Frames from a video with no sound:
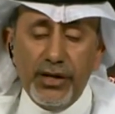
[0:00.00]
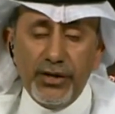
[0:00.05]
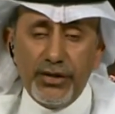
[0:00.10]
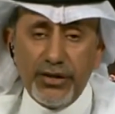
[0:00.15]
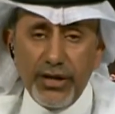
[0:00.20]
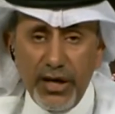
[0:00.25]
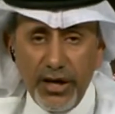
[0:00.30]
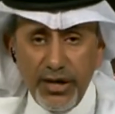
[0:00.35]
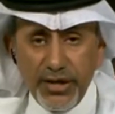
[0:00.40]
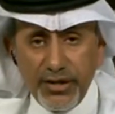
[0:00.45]

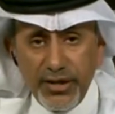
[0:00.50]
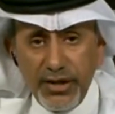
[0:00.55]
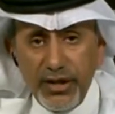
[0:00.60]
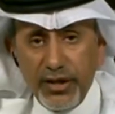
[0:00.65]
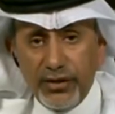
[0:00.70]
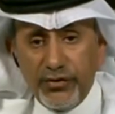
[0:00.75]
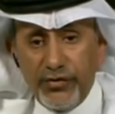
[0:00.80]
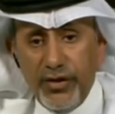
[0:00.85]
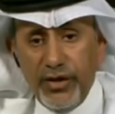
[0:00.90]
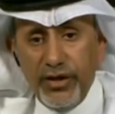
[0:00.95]

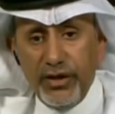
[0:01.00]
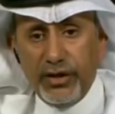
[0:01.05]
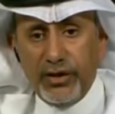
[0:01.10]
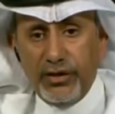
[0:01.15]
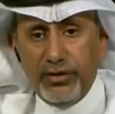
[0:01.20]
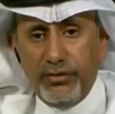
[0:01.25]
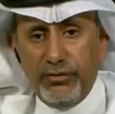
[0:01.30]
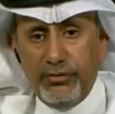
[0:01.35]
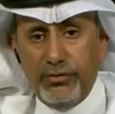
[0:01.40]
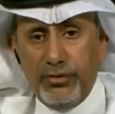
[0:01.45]
جاهزية فريق
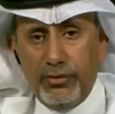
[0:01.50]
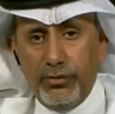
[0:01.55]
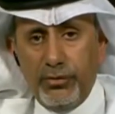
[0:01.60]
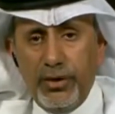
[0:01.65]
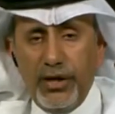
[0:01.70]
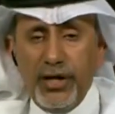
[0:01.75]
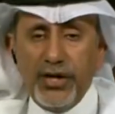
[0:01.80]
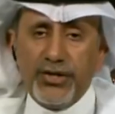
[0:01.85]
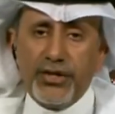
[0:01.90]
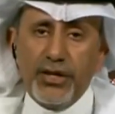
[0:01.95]

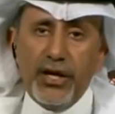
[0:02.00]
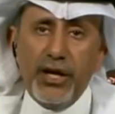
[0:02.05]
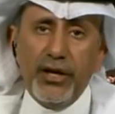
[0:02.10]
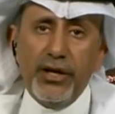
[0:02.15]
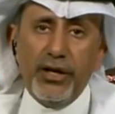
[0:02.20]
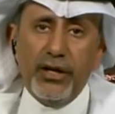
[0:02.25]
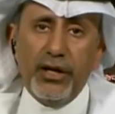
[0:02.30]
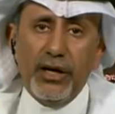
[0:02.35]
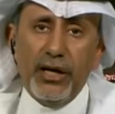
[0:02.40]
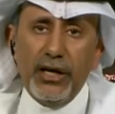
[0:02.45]
وليش
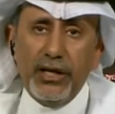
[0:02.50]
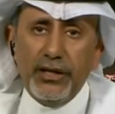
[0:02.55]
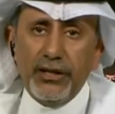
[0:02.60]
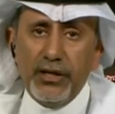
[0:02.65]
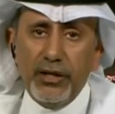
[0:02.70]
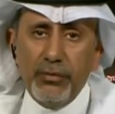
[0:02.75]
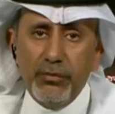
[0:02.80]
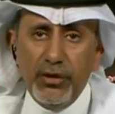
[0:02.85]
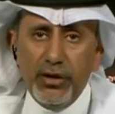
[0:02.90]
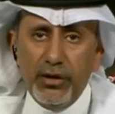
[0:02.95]
أنا يا
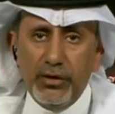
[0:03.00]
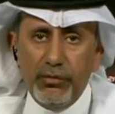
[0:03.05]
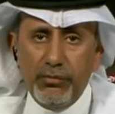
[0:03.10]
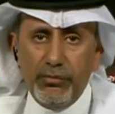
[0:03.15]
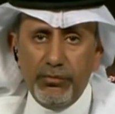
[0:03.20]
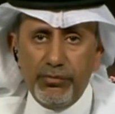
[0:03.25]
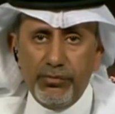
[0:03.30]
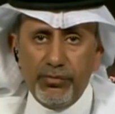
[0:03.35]
عادل الملحم